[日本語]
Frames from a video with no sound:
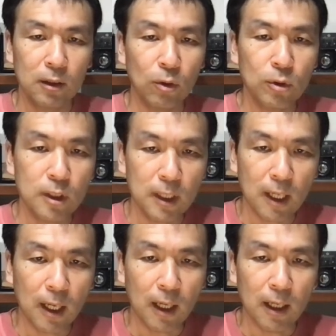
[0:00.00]
そし
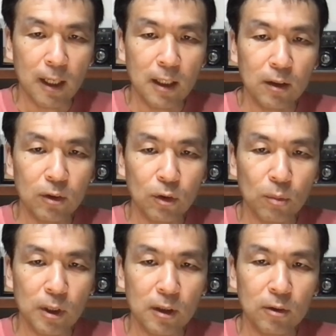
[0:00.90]
て A 君と
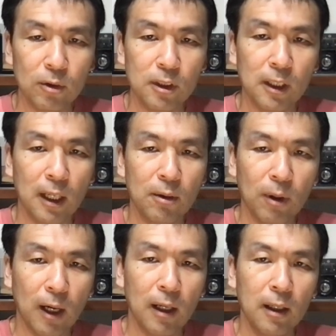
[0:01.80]
B 君の違い
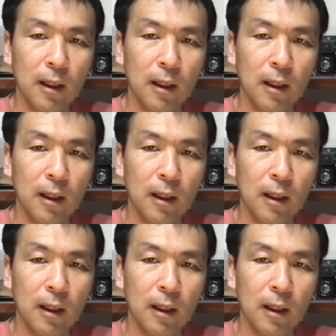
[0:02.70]
は、